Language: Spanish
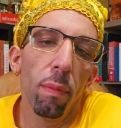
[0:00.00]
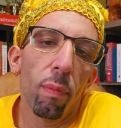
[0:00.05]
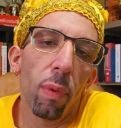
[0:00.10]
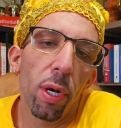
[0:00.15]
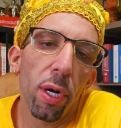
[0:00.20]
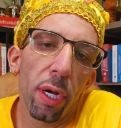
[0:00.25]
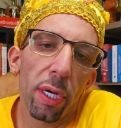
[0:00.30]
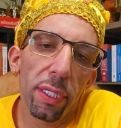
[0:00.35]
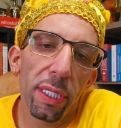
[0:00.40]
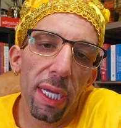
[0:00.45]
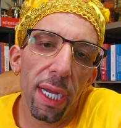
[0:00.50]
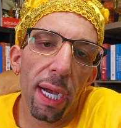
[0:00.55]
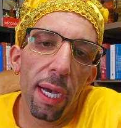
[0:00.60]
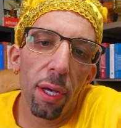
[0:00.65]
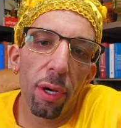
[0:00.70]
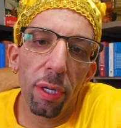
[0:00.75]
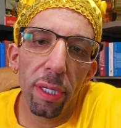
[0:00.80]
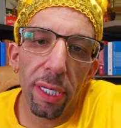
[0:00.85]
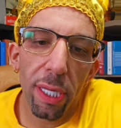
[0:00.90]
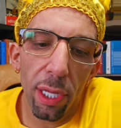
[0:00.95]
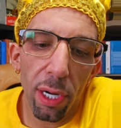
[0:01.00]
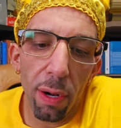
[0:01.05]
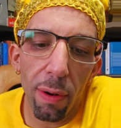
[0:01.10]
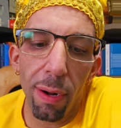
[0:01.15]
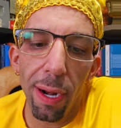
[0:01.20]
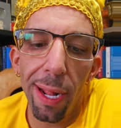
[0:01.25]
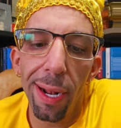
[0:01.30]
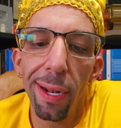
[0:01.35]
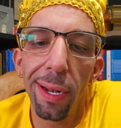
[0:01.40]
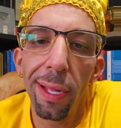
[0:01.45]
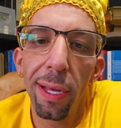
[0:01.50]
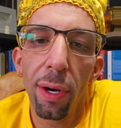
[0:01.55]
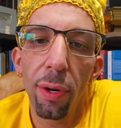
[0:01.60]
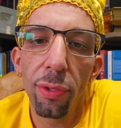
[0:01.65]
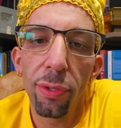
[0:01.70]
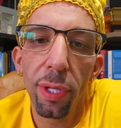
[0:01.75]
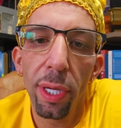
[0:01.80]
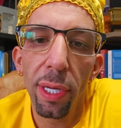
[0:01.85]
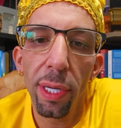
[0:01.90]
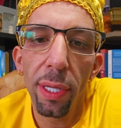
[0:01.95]
Bueno, el día de hoy quiero hablarles a
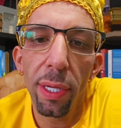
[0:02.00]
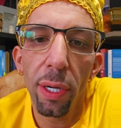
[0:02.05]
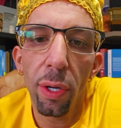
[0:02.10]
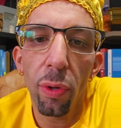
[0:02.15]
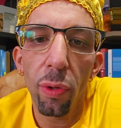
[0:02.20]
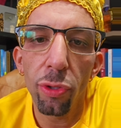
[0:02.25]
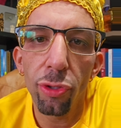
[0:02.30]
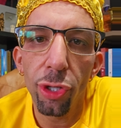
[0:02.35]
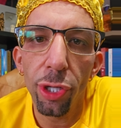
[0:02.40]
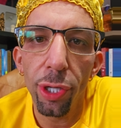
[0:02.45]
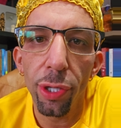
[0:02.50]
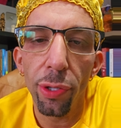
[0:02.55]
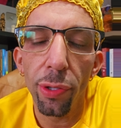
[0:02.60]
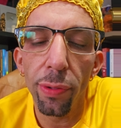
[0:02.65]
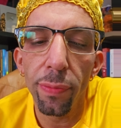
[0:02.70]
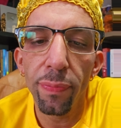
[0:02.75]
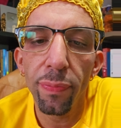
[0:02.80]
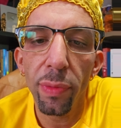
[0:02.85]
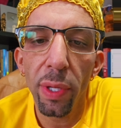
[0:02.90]
ustedes del cuchillo.